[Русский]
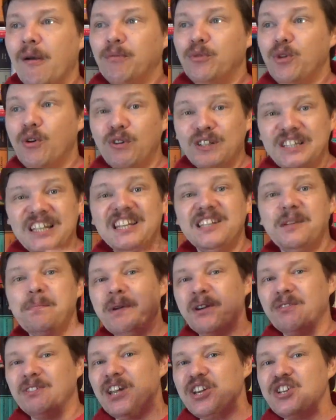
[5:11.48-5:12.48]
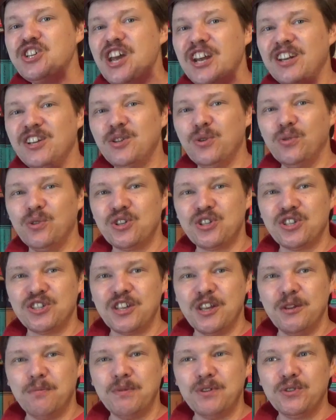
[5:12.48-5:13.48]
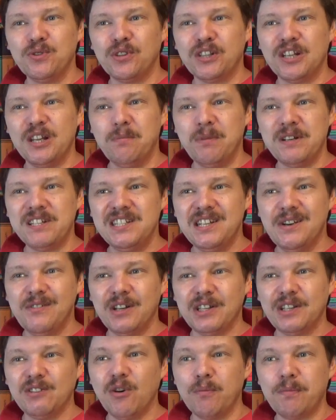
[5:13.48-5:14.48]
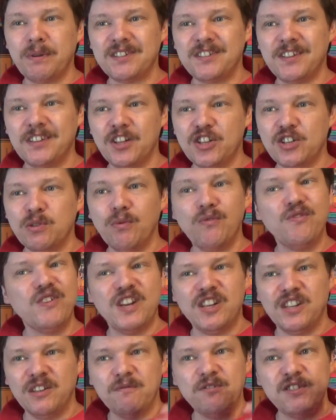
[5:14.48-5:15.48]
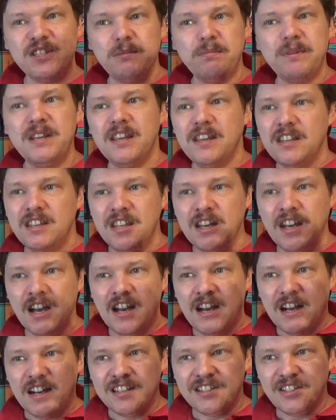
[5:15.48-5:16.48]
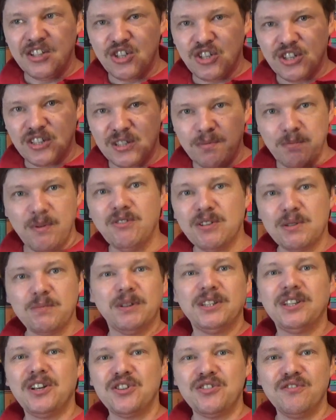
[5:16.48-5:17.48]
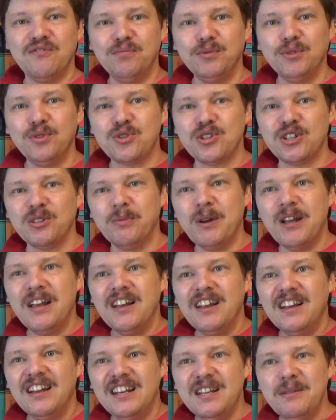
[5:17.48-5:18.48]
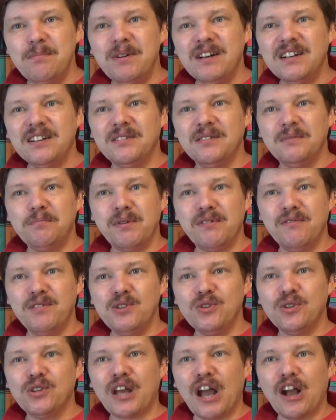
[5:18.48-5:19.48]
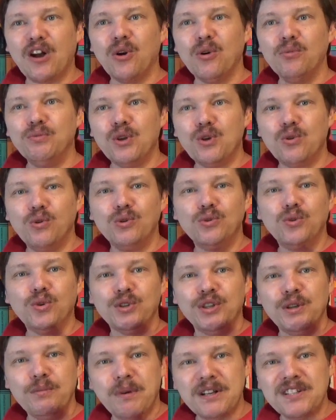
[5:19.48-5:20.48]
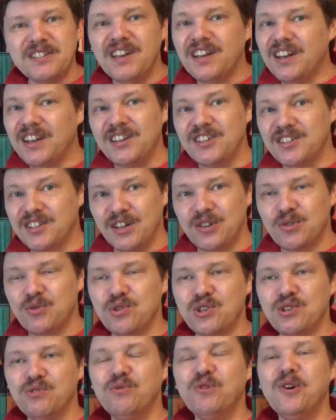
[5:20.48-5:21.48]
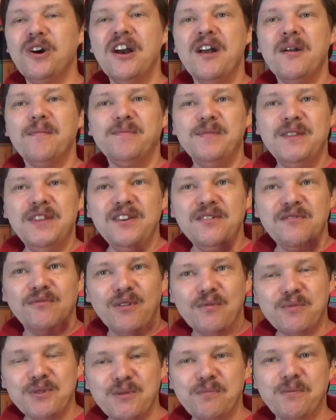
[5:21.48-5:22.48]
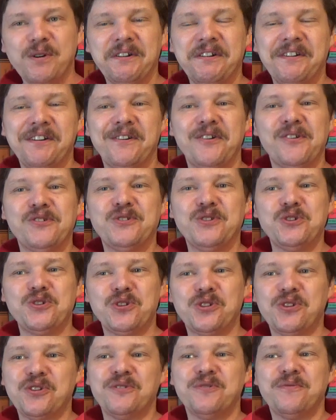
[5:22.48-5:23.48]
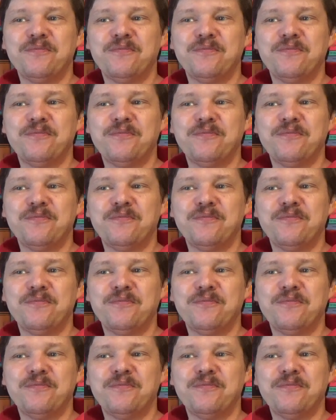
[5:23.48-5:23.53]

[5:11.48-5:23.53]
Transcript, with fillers: Но вот это первоначальный юношеский эпизод либо сделает его персонажем уверенным в себе и, э, значит, смело смотрящим в будущем, либо э, приведет к огромной культурной потере, не скажу чего, и, в общем, э, значит,